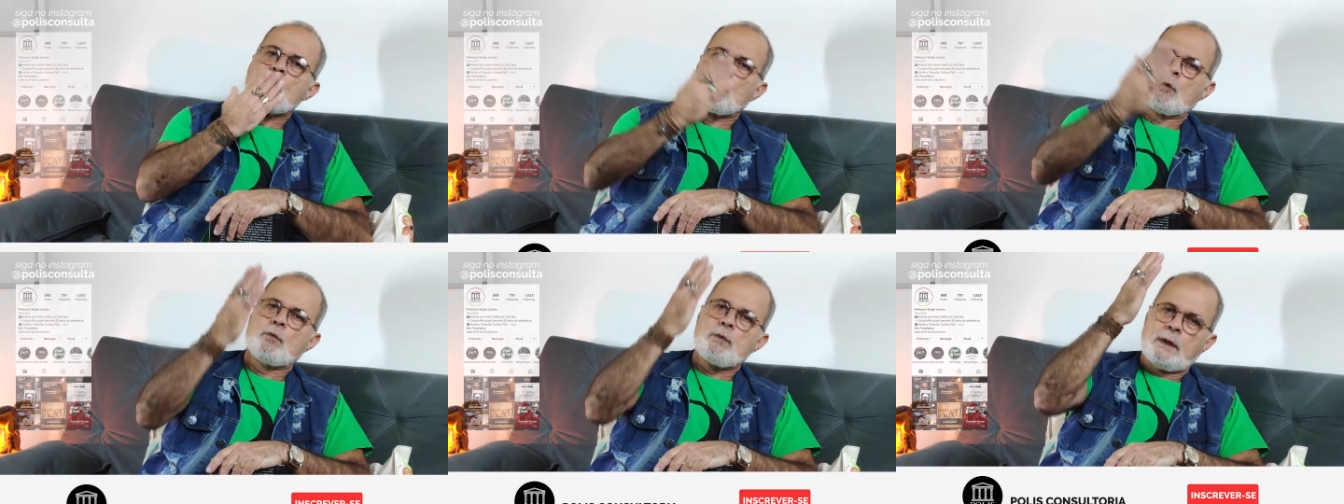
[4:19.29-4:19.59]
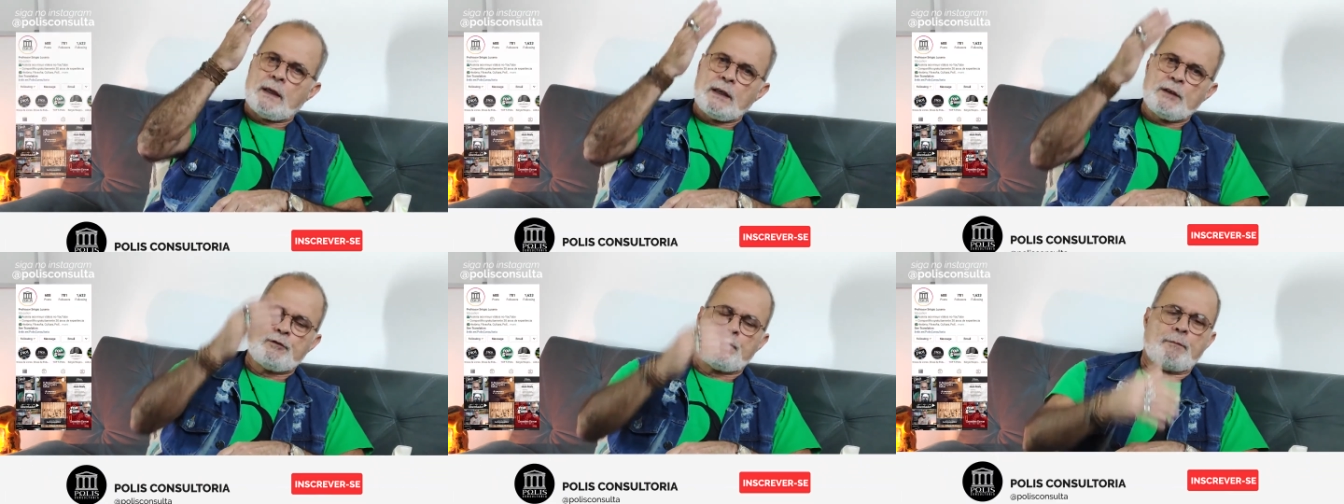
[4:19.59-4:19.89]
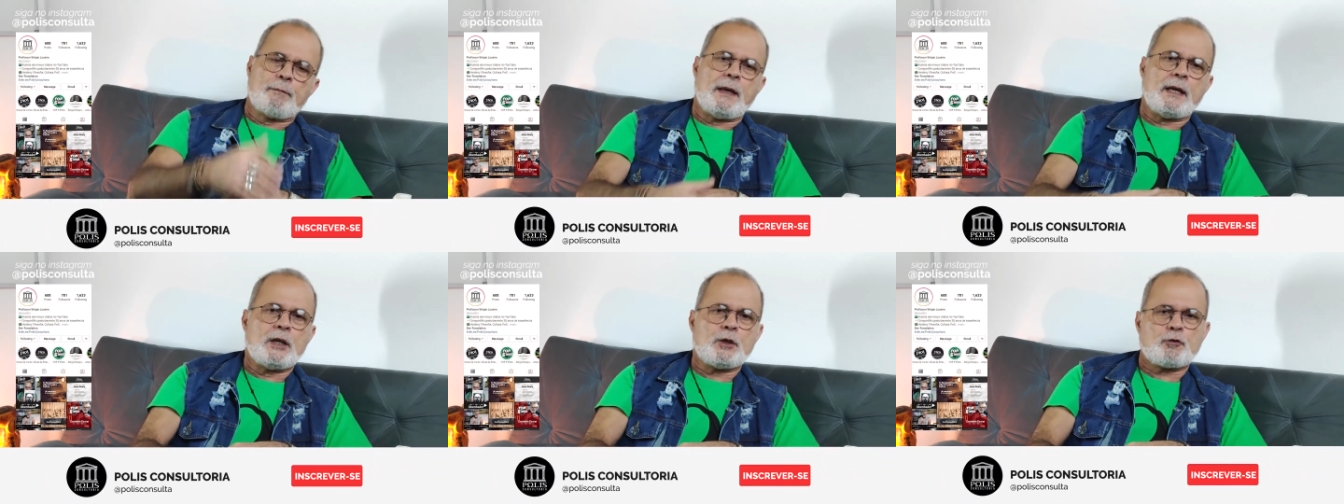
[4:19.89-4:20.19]
Um grande
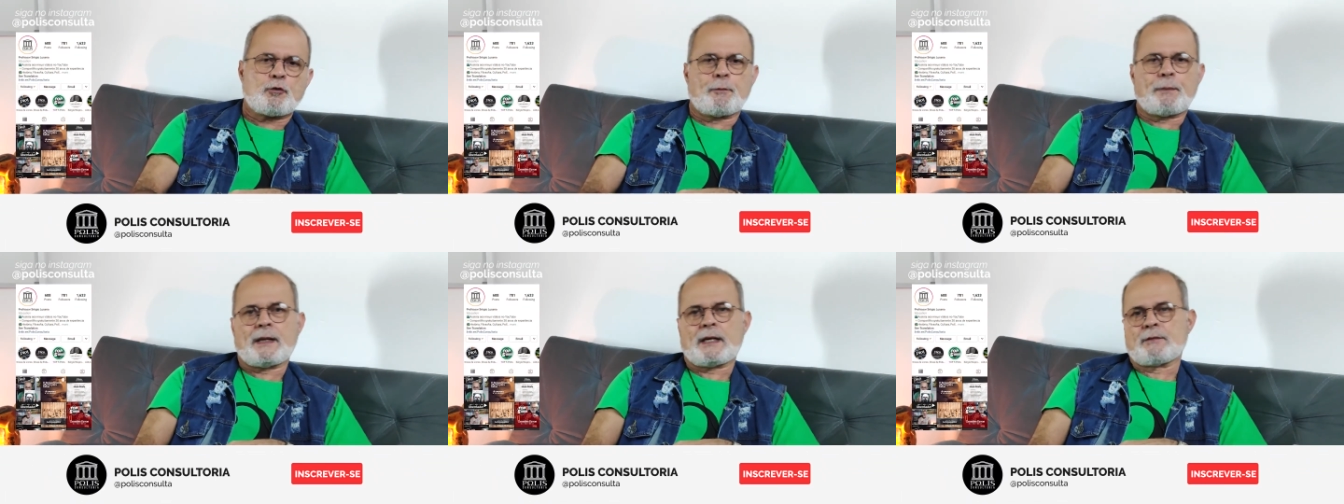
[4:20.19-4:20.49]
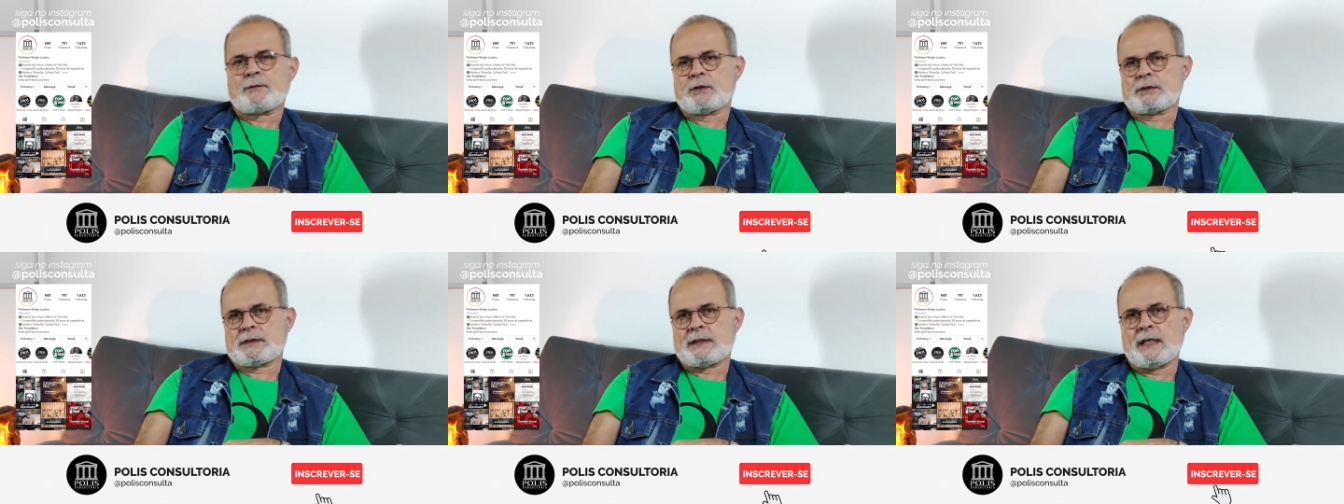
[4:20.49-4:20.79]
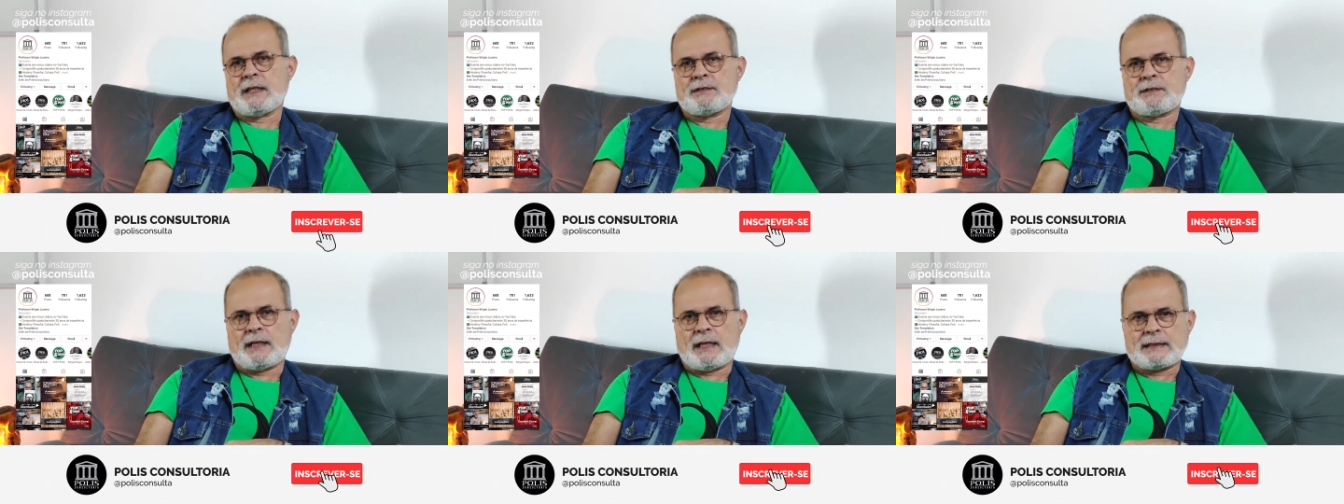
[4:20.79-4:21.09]
beijo para
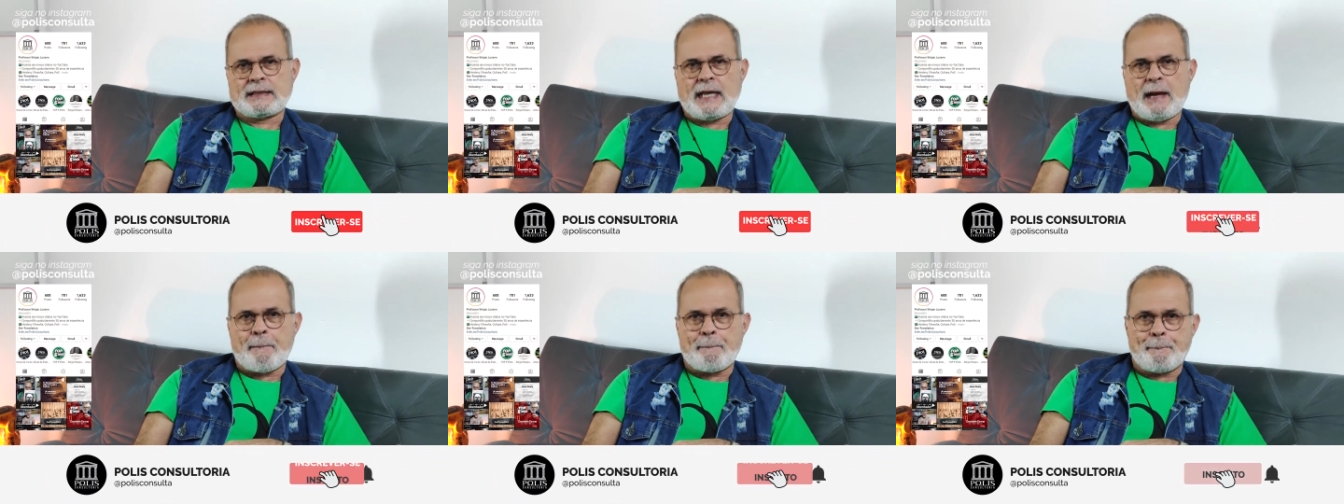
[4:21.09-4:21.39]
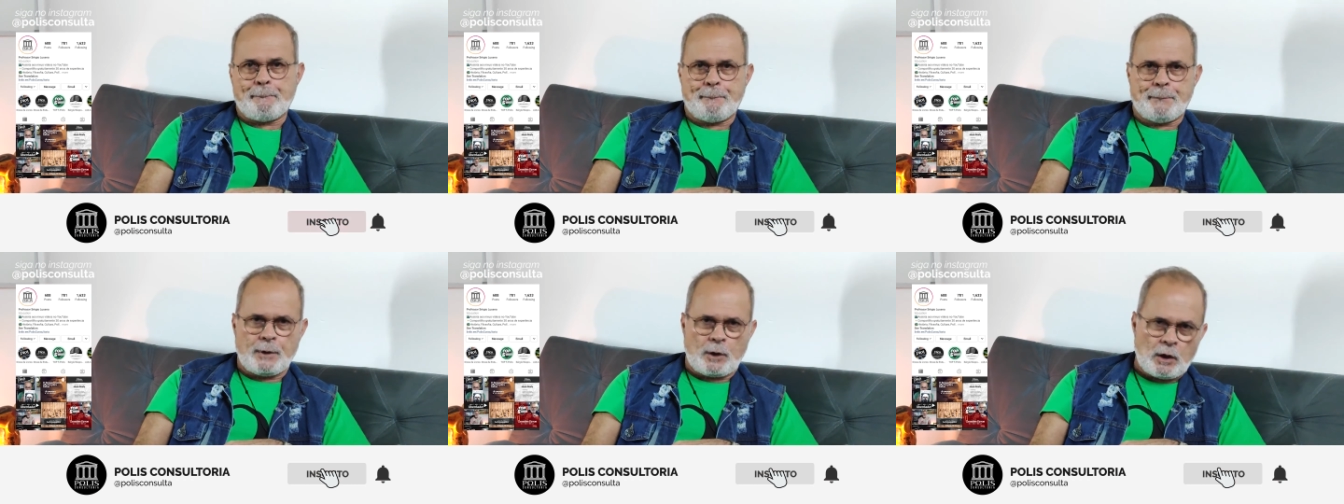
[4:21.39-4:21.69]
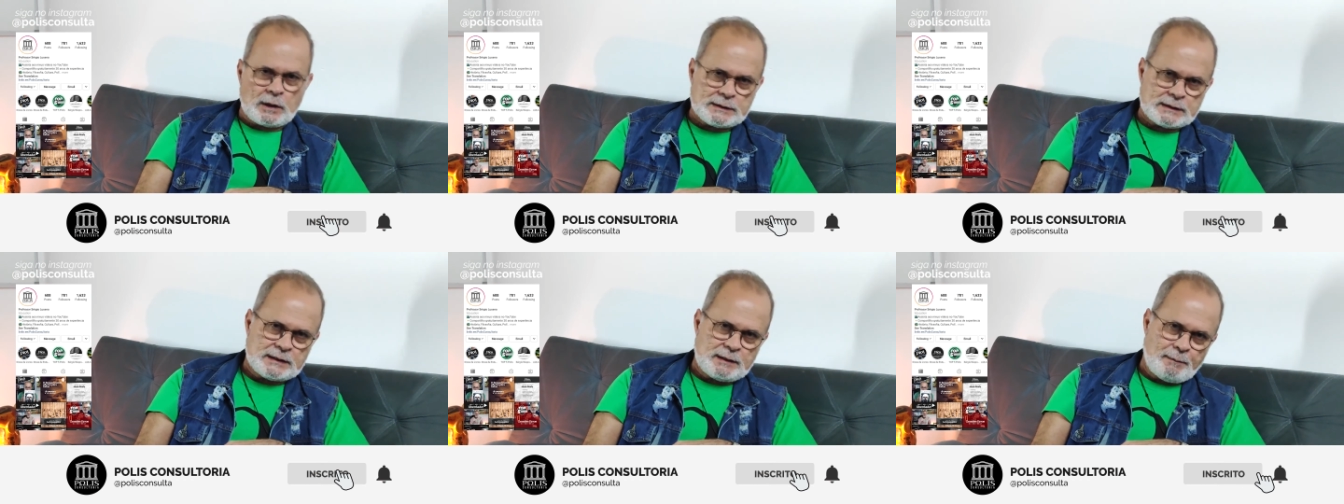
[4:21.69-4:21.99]
vocês e até a
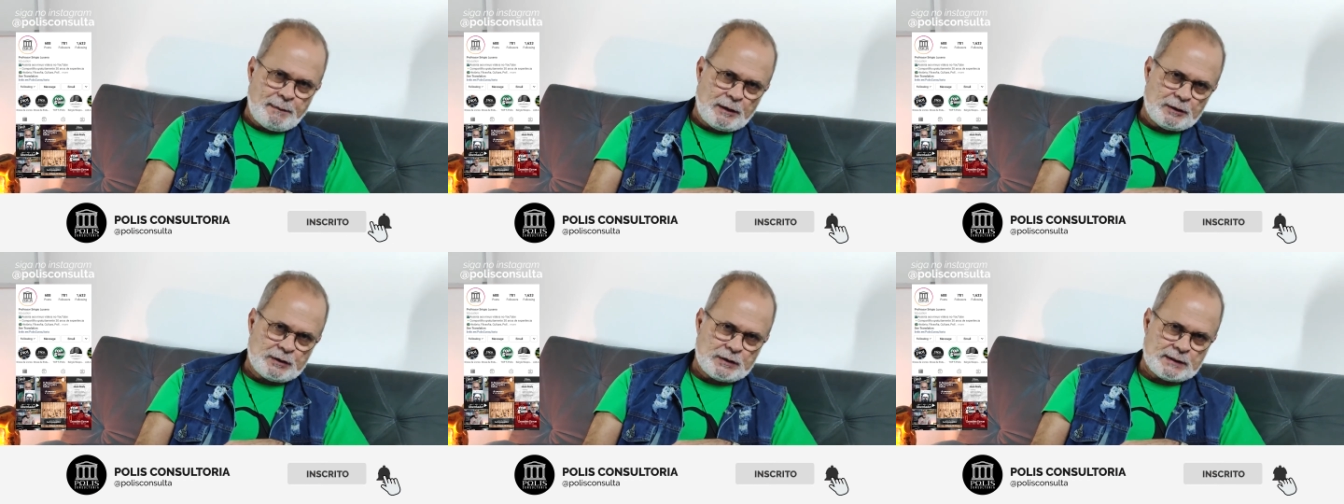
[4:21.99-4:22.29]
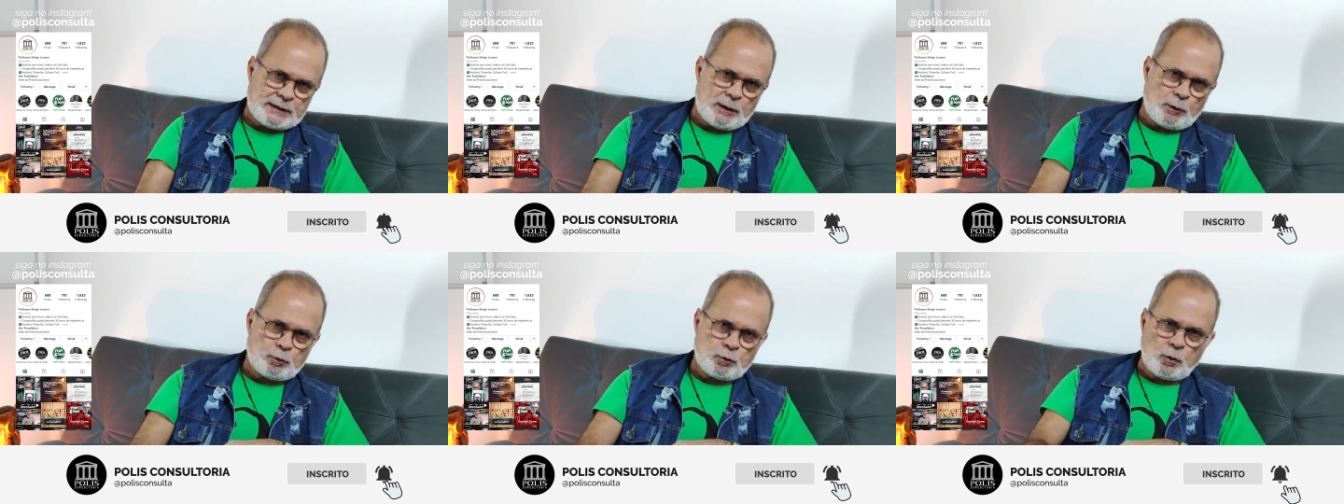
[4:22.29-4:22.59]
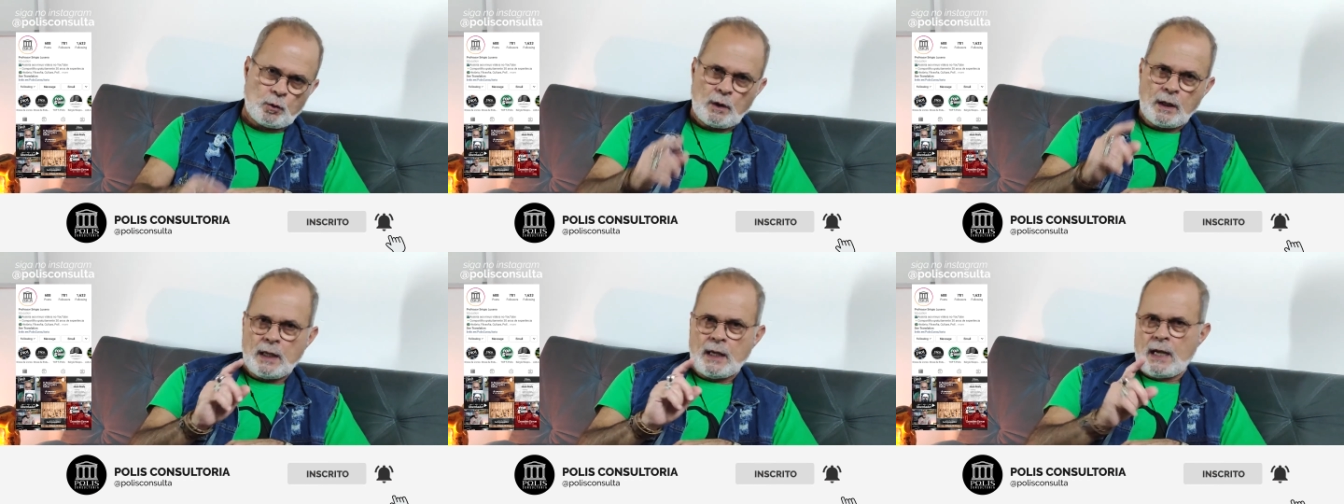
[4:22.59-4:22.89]
próxima edição
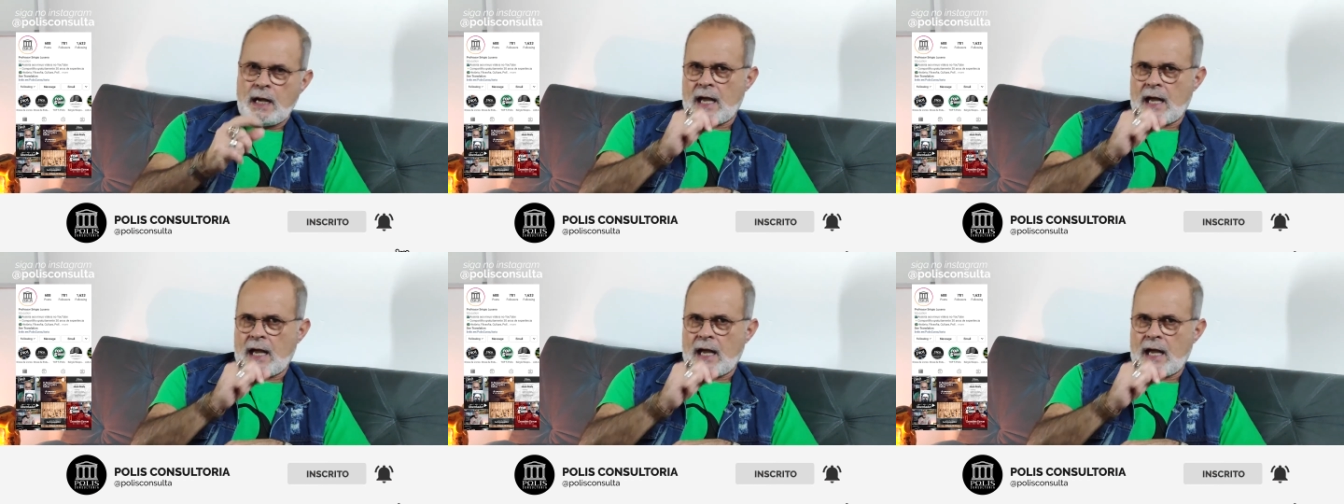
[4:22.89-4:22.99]
do